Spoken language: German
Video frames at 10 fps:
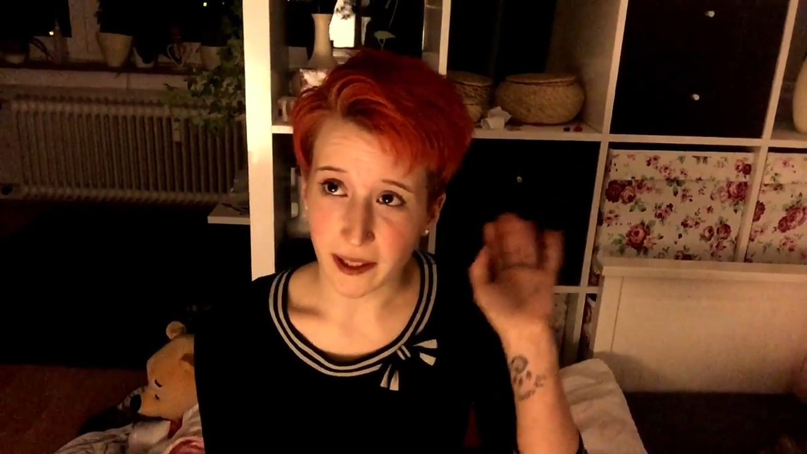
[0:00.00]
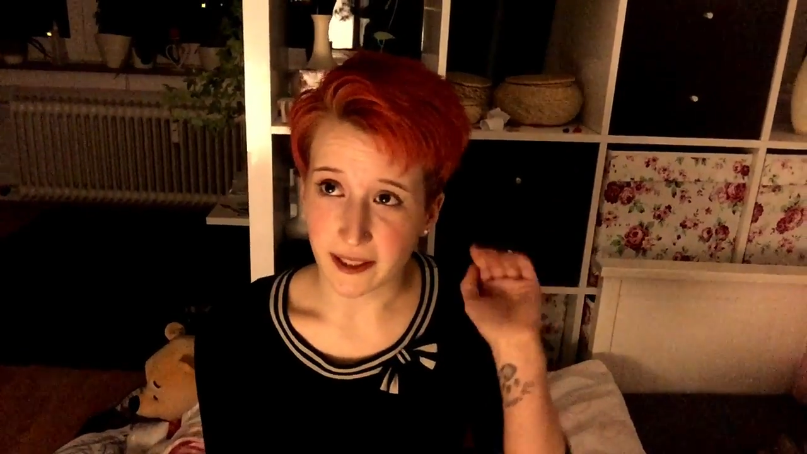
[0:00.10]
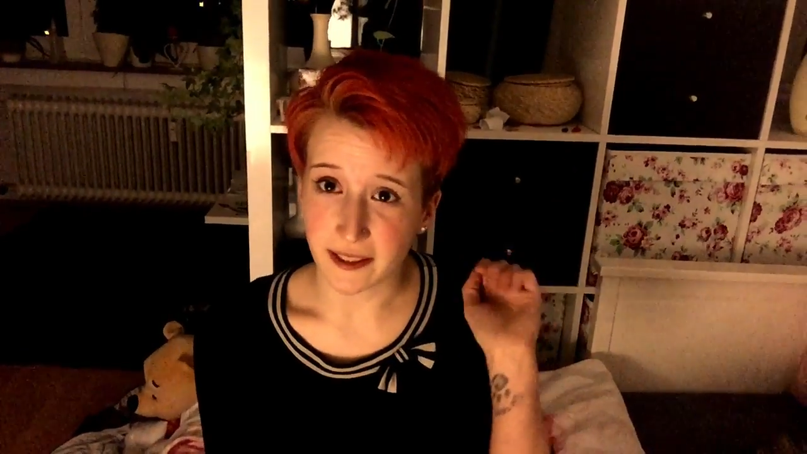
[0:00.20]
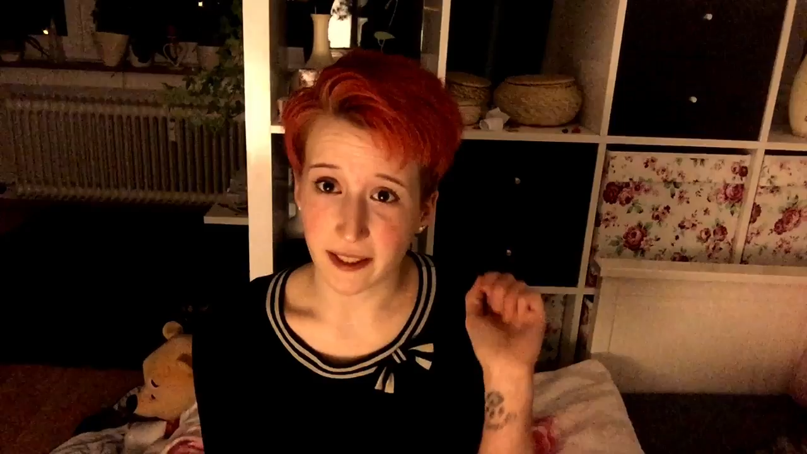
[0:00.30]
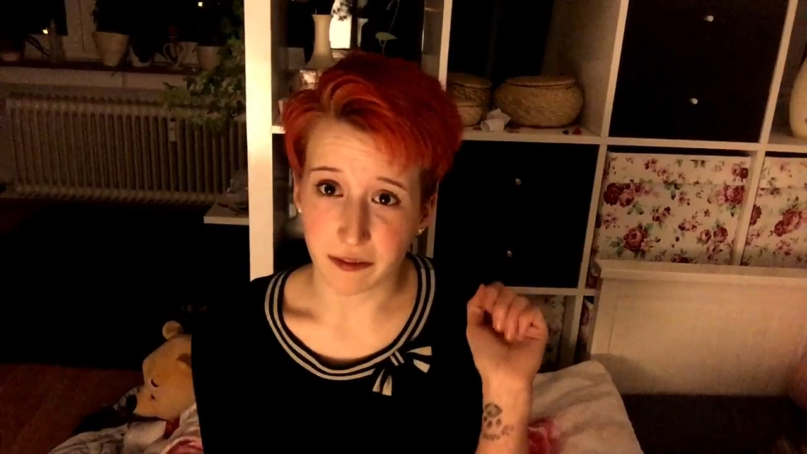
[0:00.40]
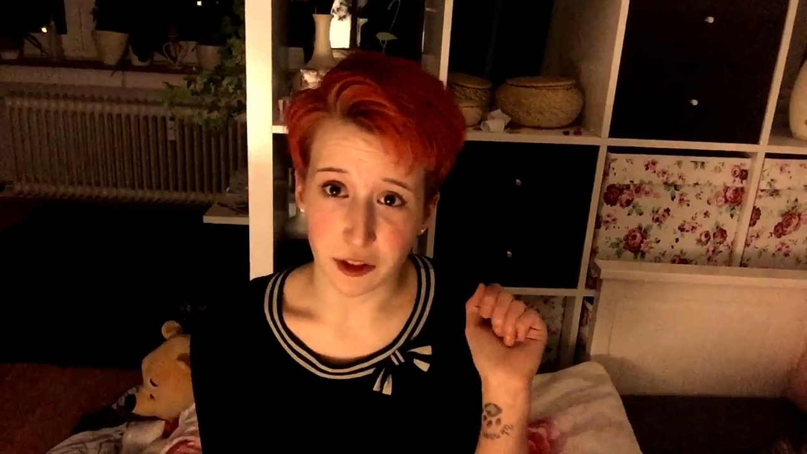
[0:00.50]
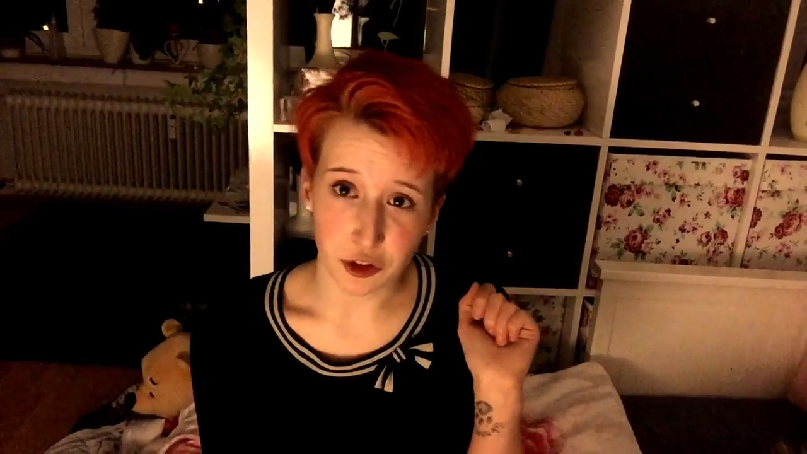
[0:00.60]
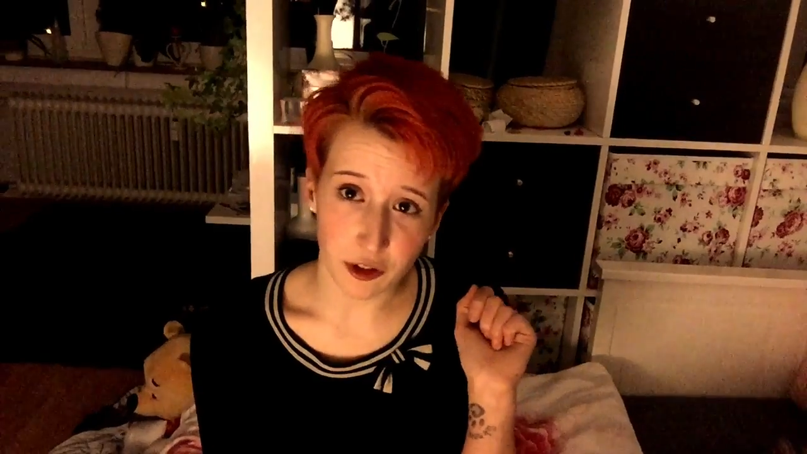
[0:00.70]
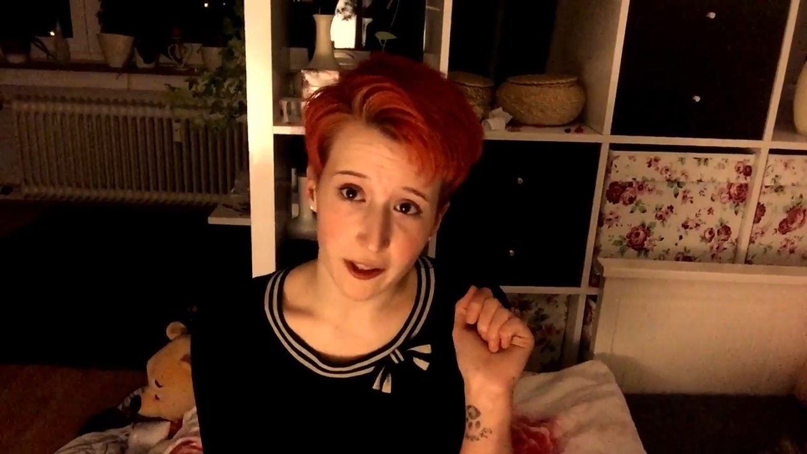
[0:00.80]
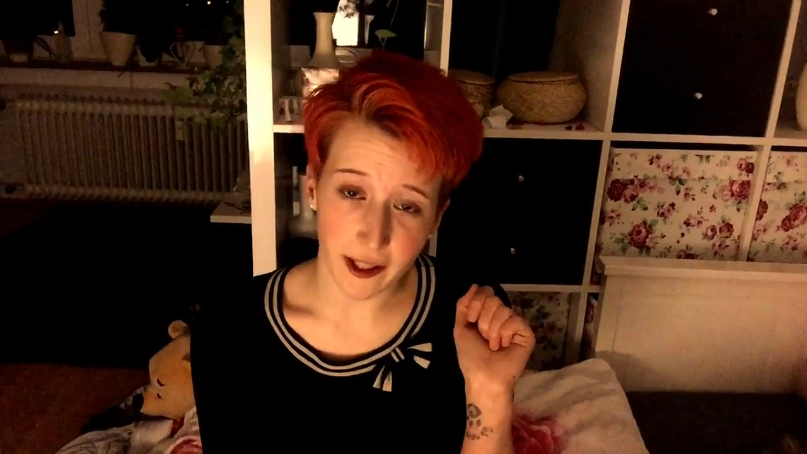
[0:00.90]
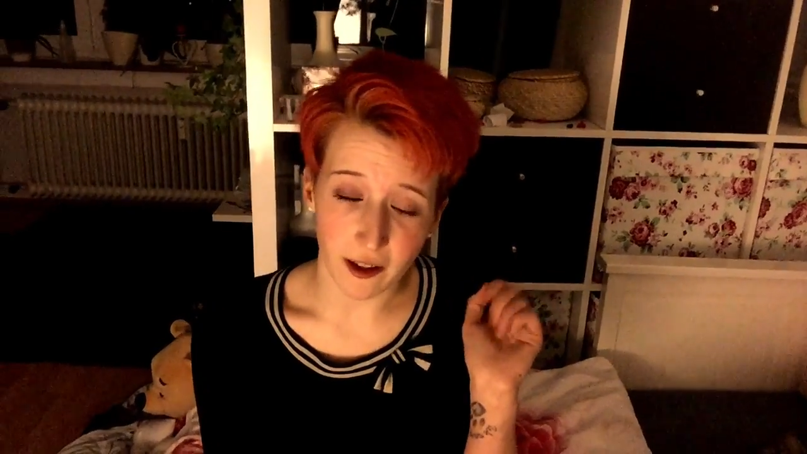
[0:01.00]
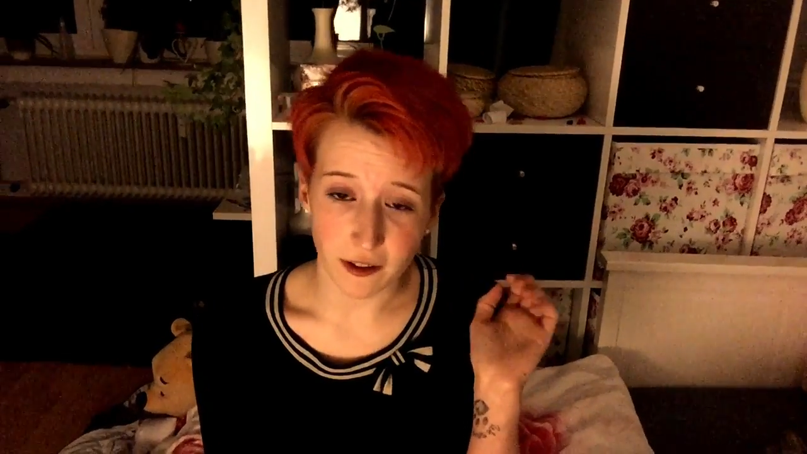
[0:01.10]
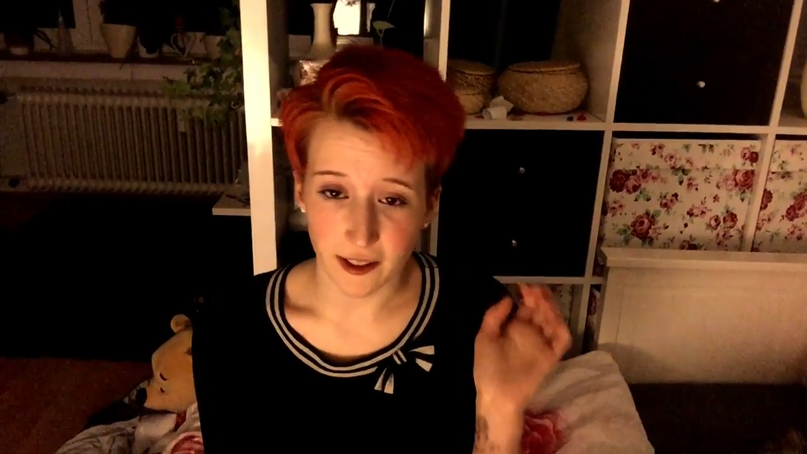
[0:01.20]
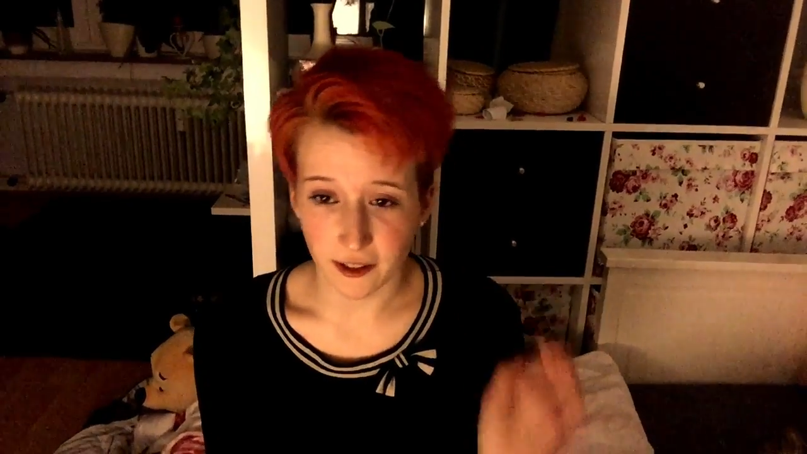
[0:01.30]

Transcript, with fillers: der sieht ja viel schöner aus